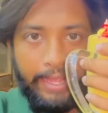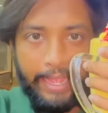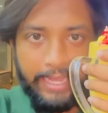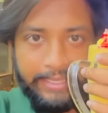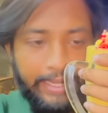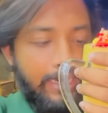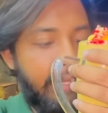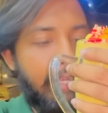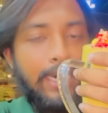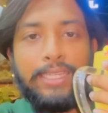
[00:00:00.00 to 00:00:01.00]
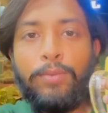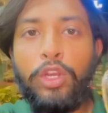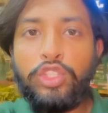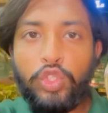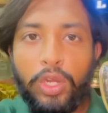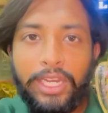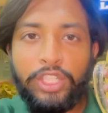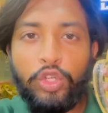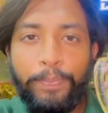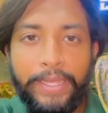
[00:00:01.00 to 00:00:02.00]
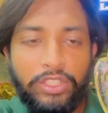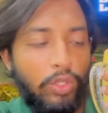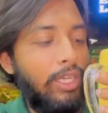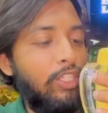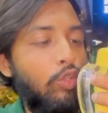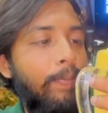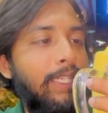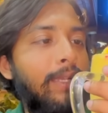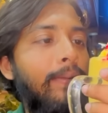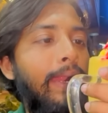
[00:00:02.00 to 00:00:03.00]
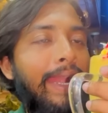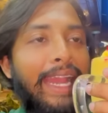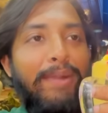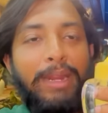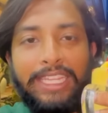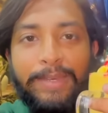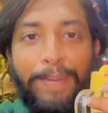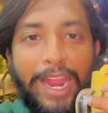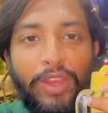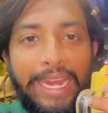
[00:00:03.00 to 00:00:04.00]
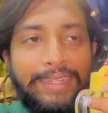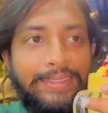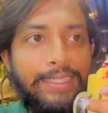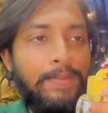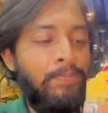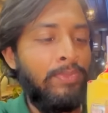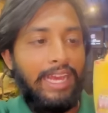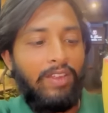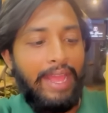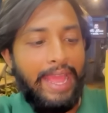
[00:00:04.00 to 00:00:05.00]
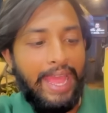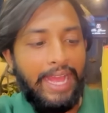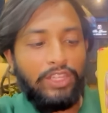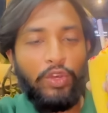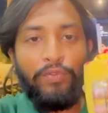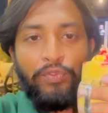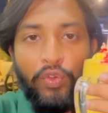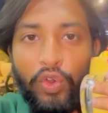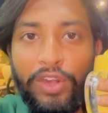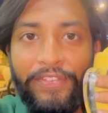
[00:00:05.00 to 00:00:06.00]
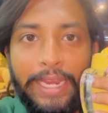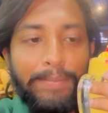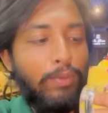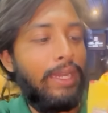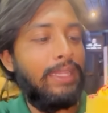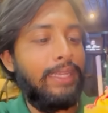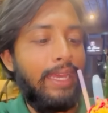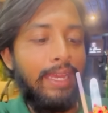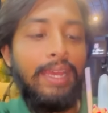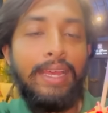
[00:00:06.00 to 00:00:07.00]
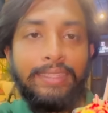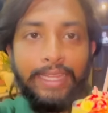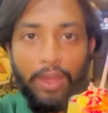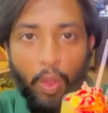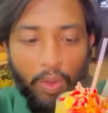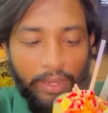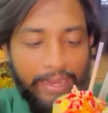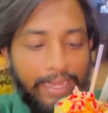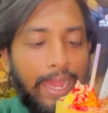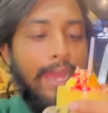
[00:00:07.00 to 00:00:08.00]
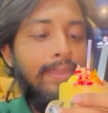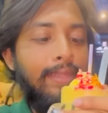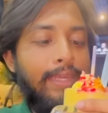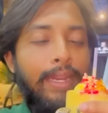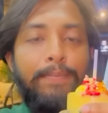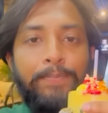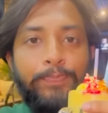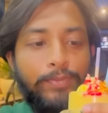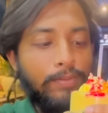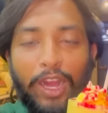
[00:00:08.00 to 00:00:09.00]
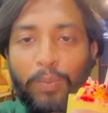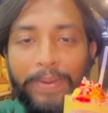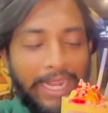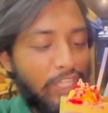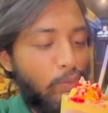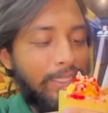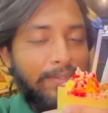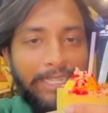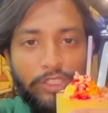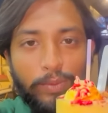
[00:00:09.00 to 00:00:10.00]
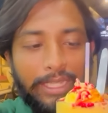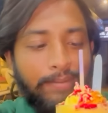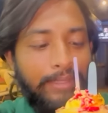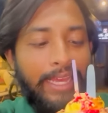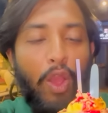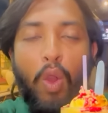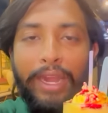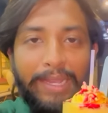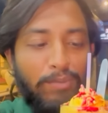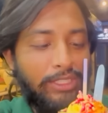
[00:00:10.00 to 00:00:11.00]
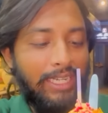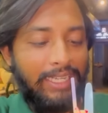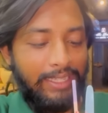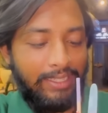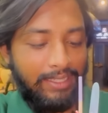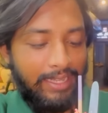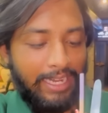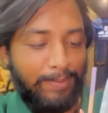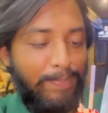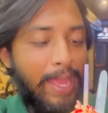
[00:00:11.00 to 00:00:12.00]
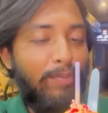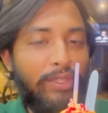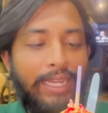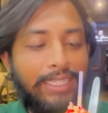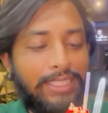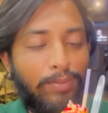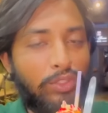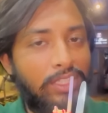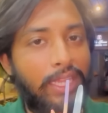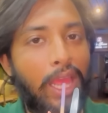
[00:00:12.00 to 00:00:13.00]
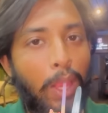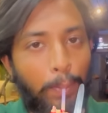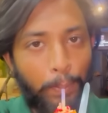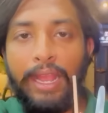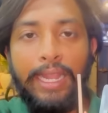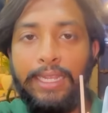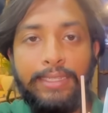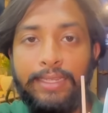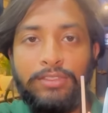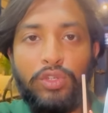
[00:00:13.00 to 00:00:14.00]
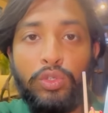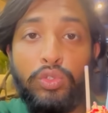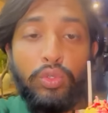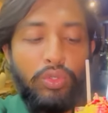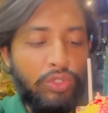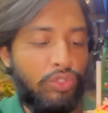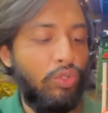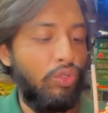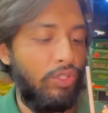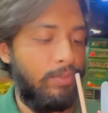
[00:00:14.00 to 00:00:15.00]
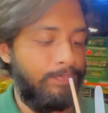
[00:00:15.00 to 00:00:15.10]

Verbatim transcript: এই দেখেন এটার দাম হলো চল্লিশ রুপি চল্লিশ রুপি হিসেবে এটা আমার কাছে ভালোই লাগছে কারণ একদম ফুল ফিল আপ করে দেয় দেন অনেক আইসক্রিম আর উপরে কাজু বাদাম টাজু বাদাম দেয় অনেক মজা লাগে একটা পাইপও দেয় একটা চামচও দেয় এটার টেস্টও টু গুড টু গুড